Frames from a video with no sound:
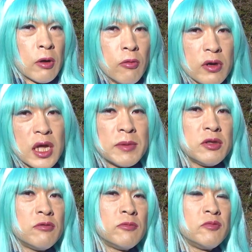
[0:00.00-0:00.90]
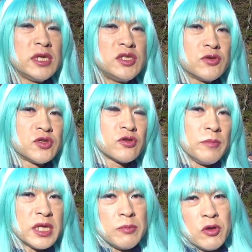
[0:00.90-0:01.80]
大山のもみじをちょっ
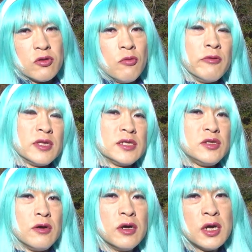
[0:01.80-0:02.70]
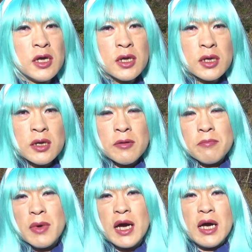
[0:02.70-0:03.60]
と見てみようと思うんですよ
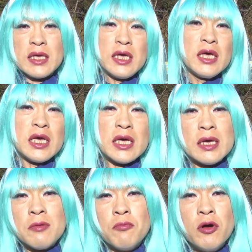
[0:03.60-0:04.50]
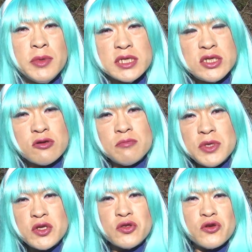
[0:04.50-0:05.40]
まあねもみじを
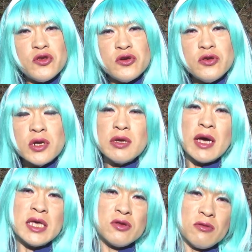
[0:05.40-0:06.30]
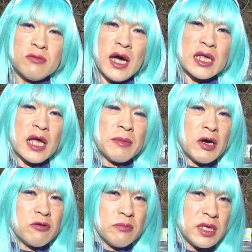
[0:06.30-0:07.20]
見るというよりは人の
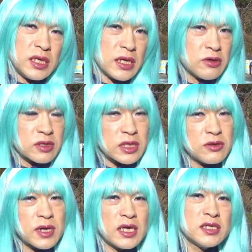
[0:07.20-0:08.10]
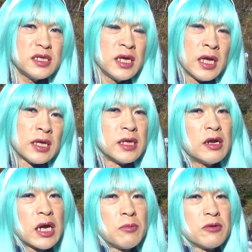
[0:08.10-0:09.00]
頭を見に行くっていう感じにな
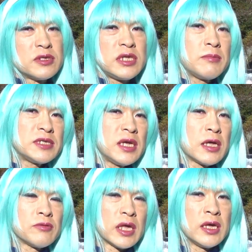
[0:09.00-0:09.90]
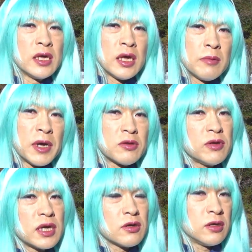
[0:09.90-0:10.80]
るかもしれませんけどねまあと
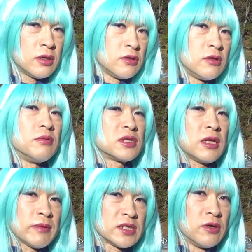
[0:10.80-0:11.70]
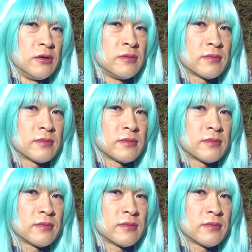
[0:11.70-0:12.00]
にかく登ってみましょう